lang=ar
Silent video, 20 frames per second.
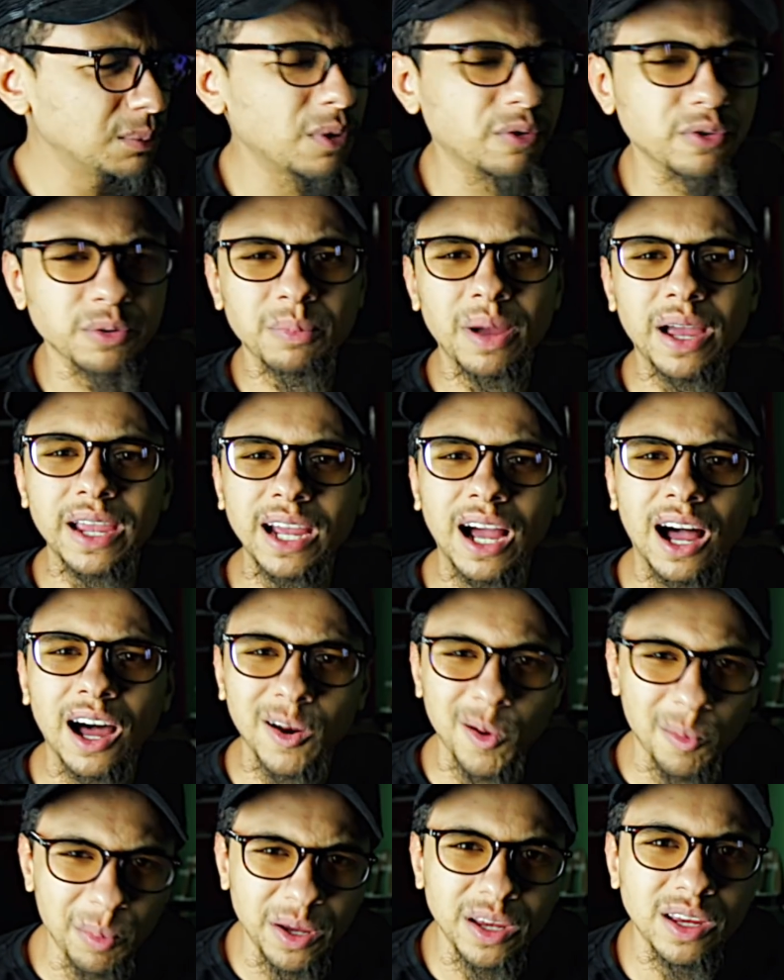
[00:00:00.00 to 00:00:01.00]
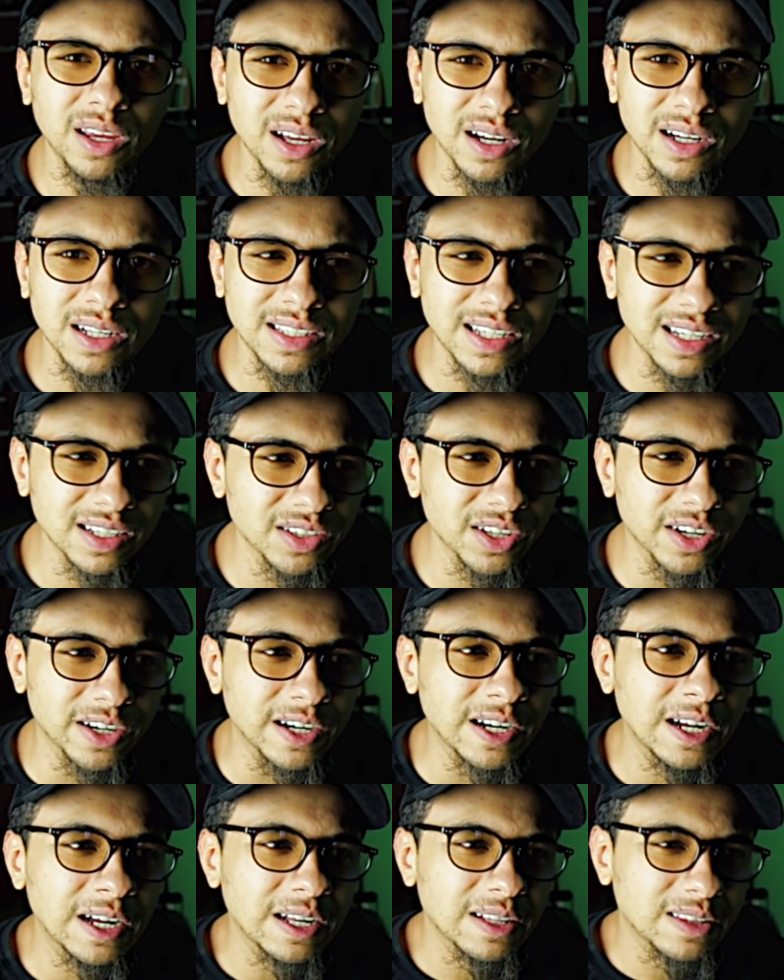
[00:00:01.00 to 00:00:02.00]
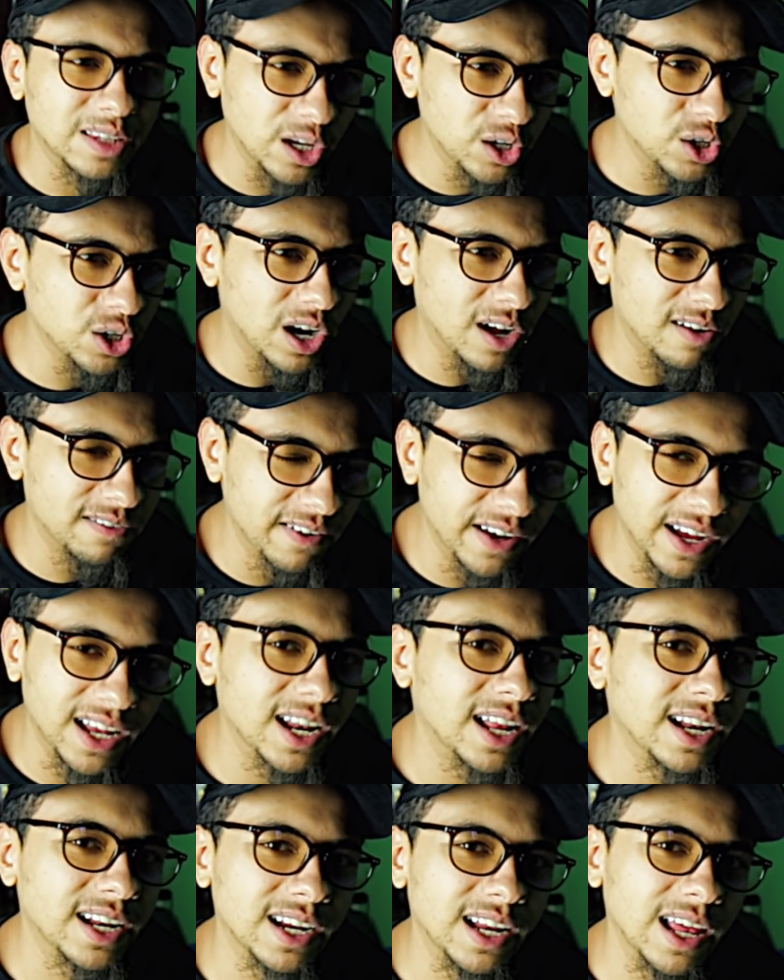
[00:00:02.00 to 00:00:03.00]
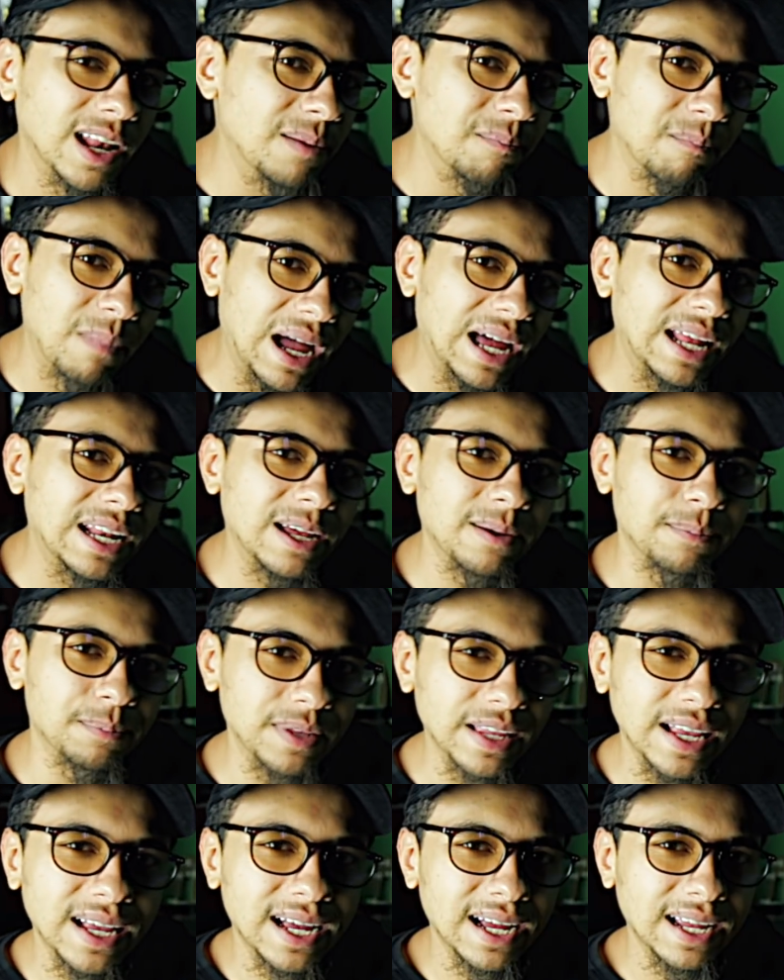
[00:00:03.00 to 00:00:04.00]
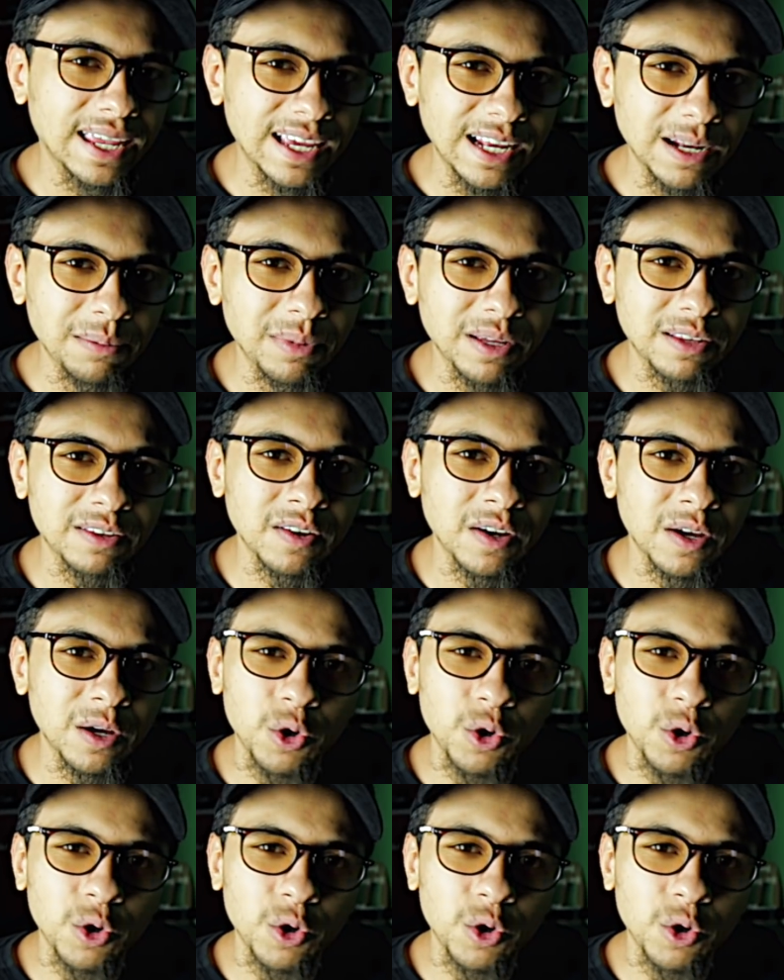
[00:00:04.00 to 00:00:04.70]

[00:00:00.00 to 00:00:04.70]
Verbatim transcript: كلمه في دماغي عربيه تقدر تشرح فعلا المعنى بتاع كلمه